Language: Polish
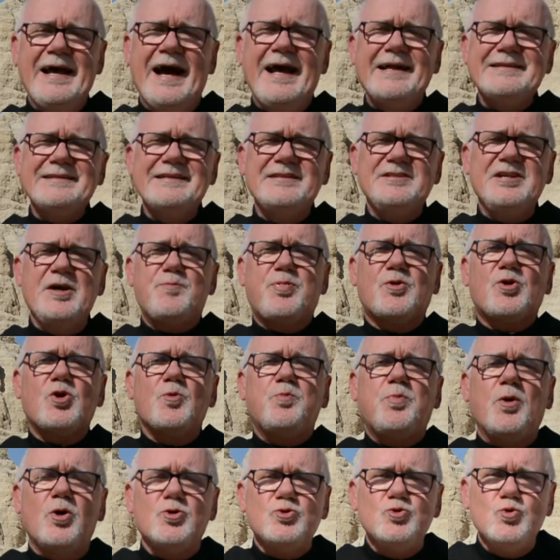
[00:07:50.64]
Jan nie
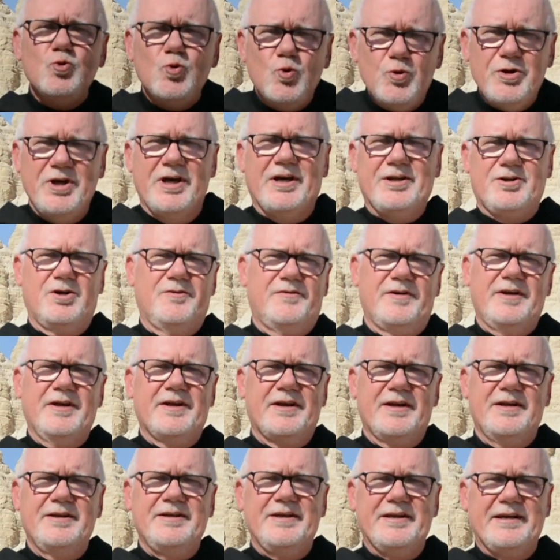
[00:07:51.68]
proponuje
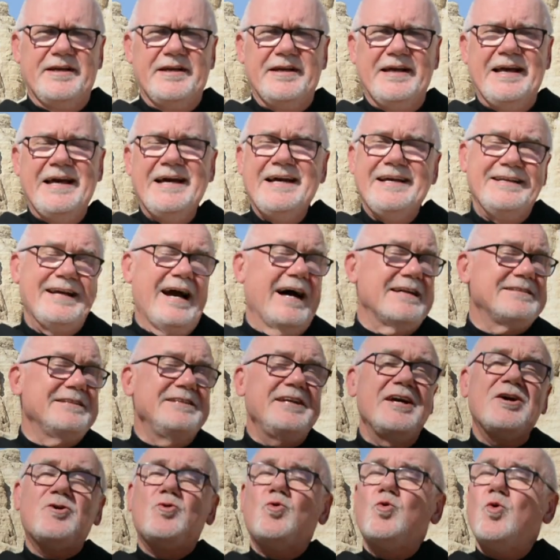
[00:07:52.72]
nowej religii.
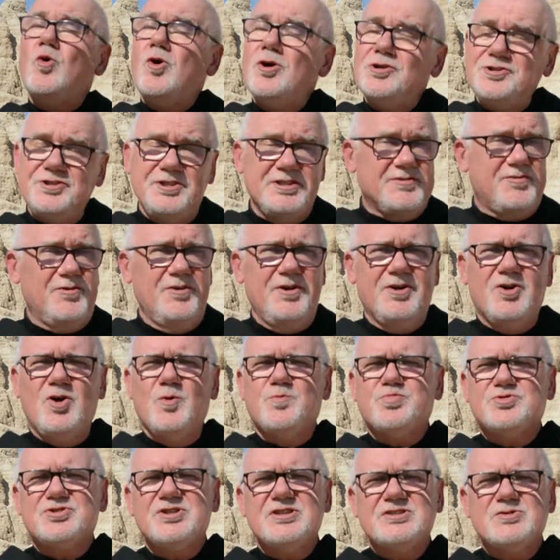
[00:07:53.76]
Jan nie głosi
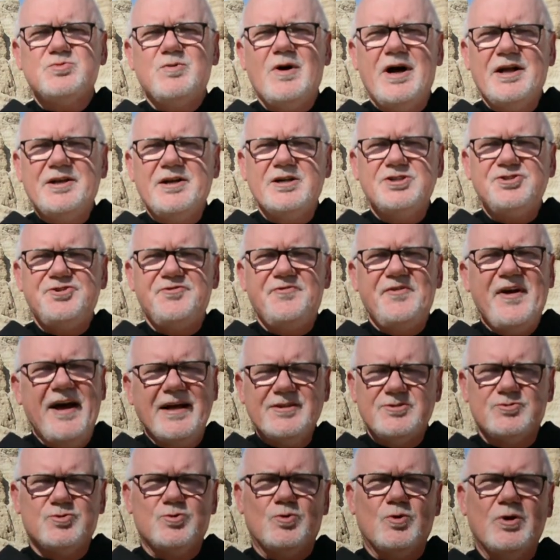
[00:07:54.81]
swojego przesłania
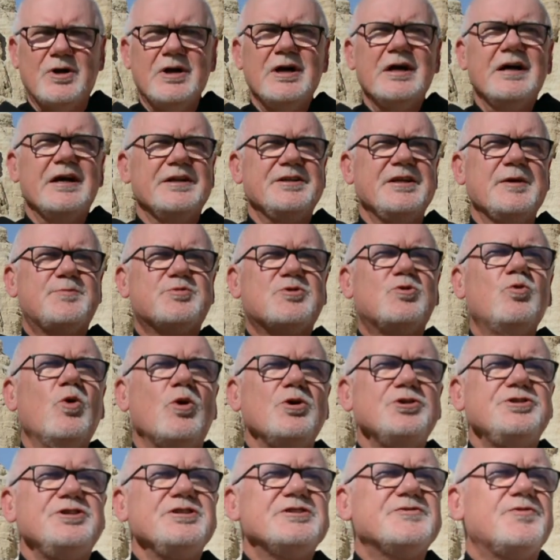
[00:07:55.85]
światu. Nie
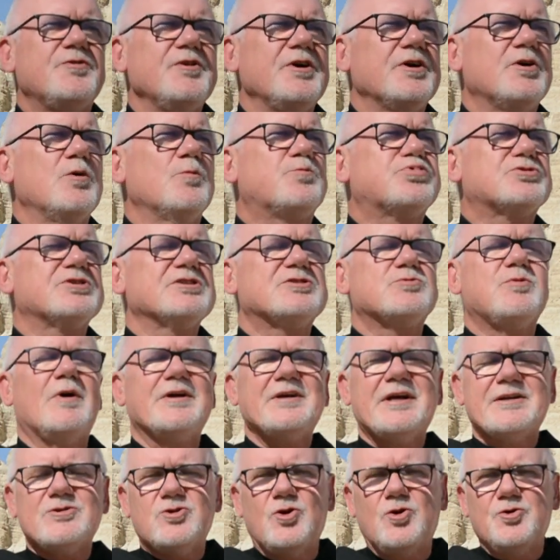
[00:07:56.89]
głosi swojego
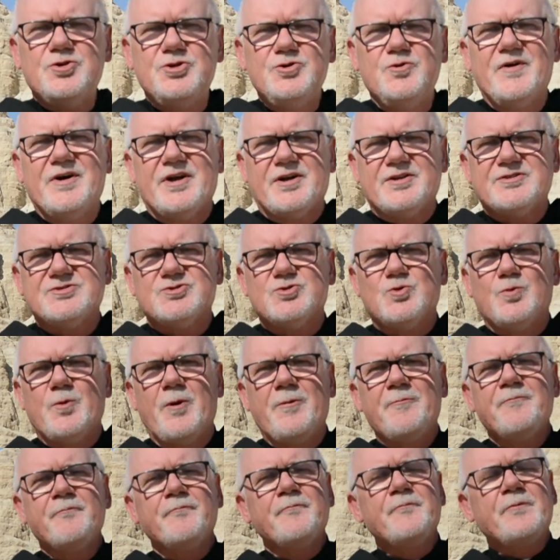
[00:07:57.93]
przesłania do uniwersum.